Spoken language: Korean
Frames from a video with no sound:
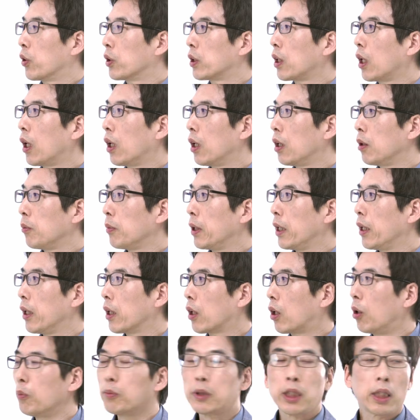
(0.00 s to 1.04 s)
그 다음에
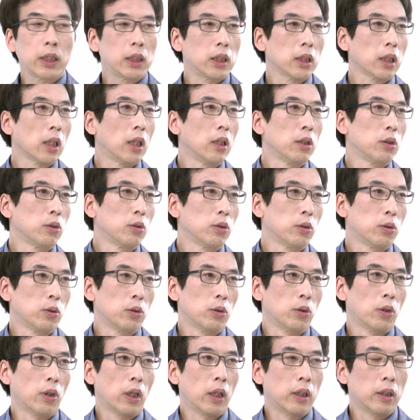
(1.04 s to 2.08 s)
검사
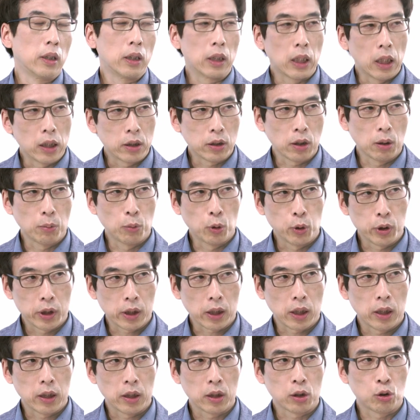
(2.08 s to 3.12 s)
시간도 한
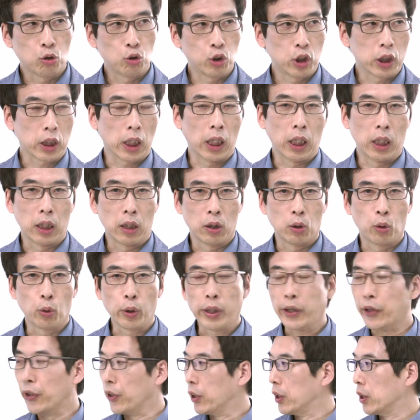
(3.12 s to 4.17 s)
1.5시간에서 2시간
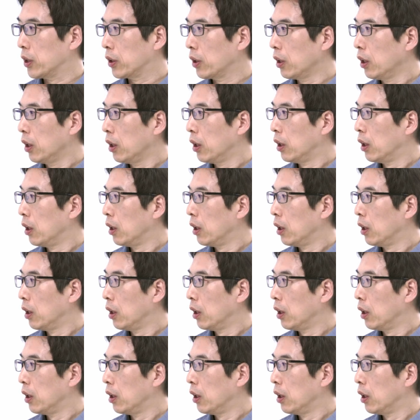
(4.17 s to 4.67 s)
오래 걸리죠.